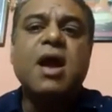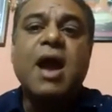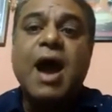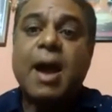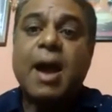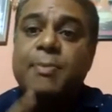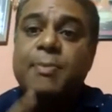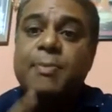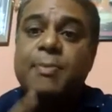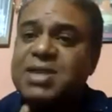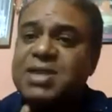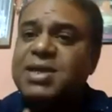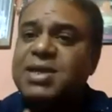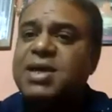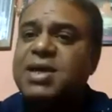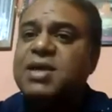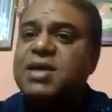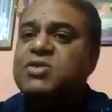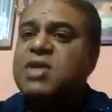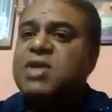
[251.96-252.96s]
আপনার থেকে
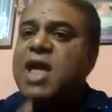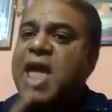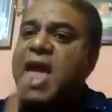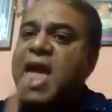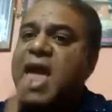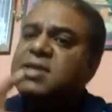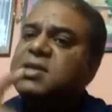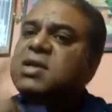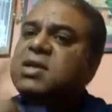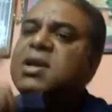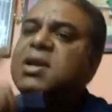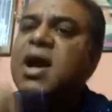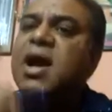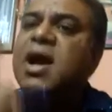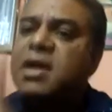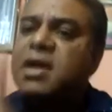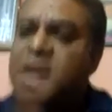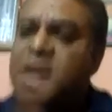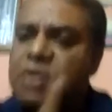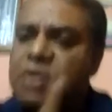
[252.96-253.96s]
যদি একদিন
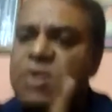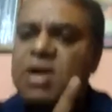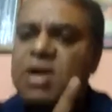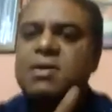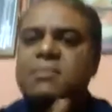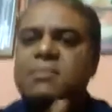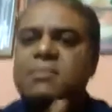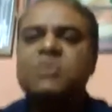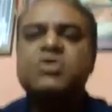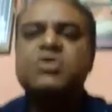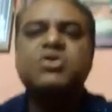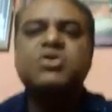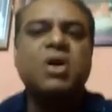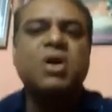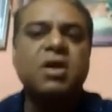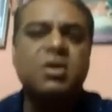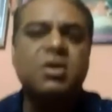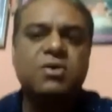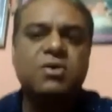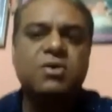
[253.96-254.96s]
আগেও একটা মানুষ
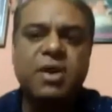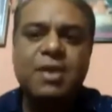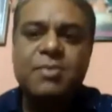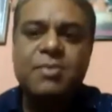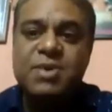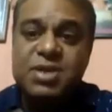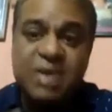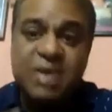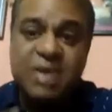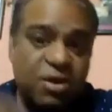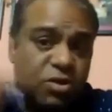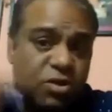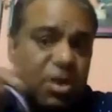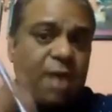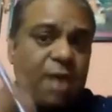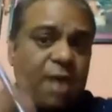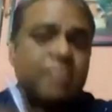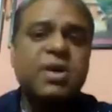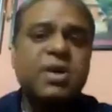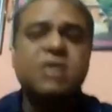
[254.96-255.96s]
জয়েন করে এবং সে যদি
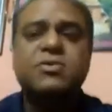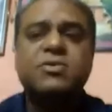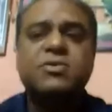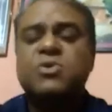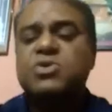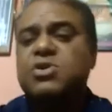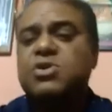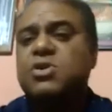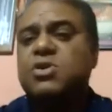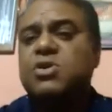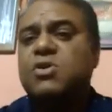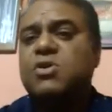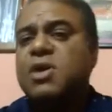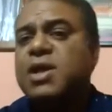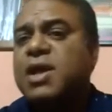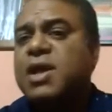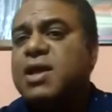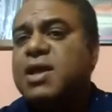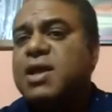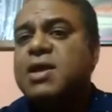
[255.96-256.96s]
আপনাকে স্পন্সর করে
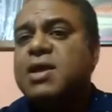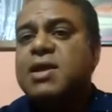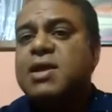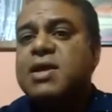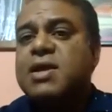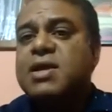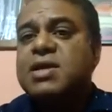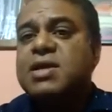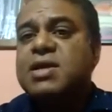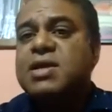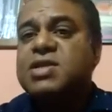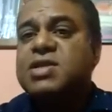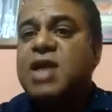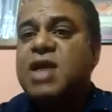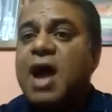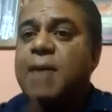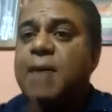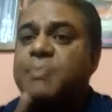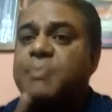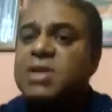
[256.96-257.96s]
সে
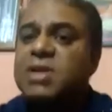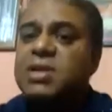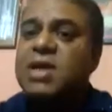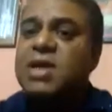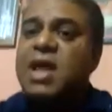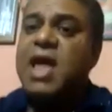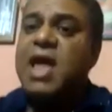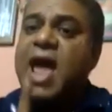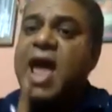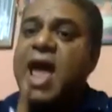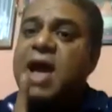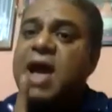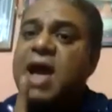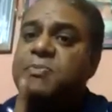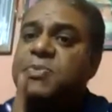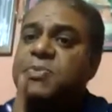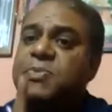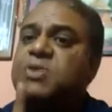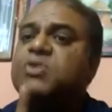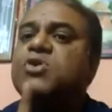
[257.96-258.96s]
আপনার থেকে এক
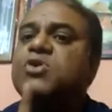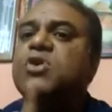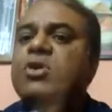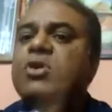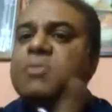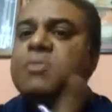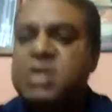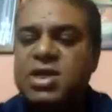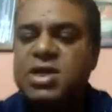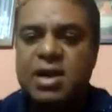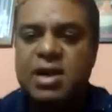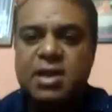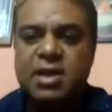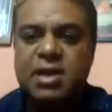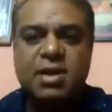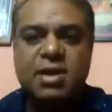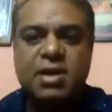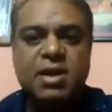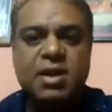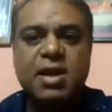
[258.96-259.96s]
বিন্দু হলে বেশি জানে
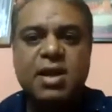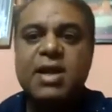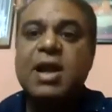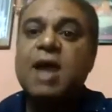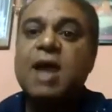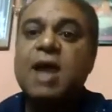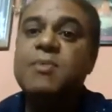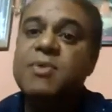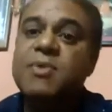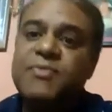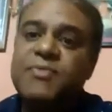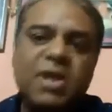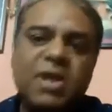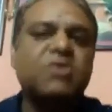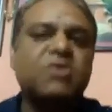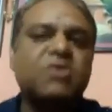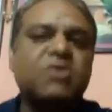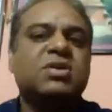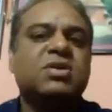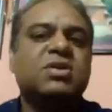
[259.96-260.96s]
এটা আমি ফিল
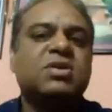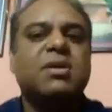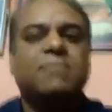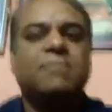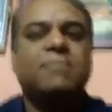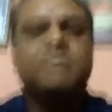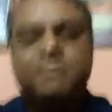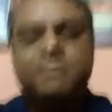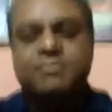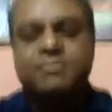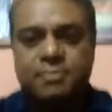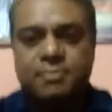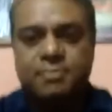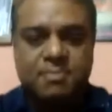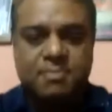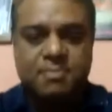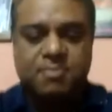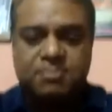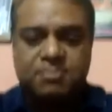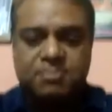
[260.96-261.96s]
করেছিলাম
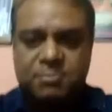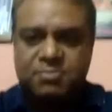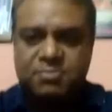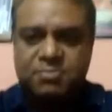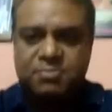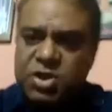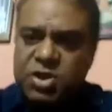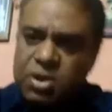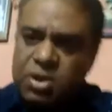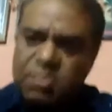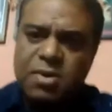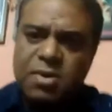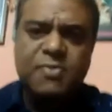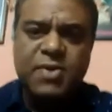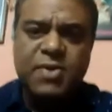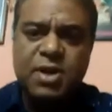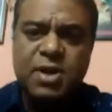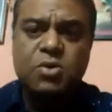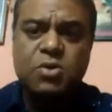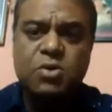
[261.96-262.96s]
ভীষণভাবে
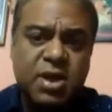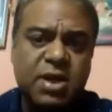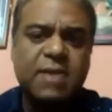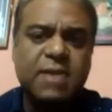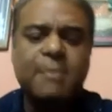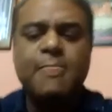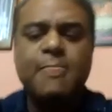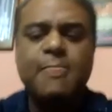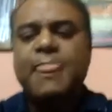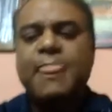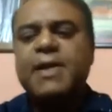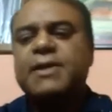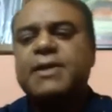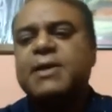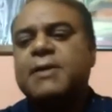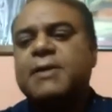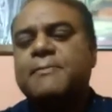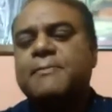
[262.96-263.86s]
ফিল করি এটা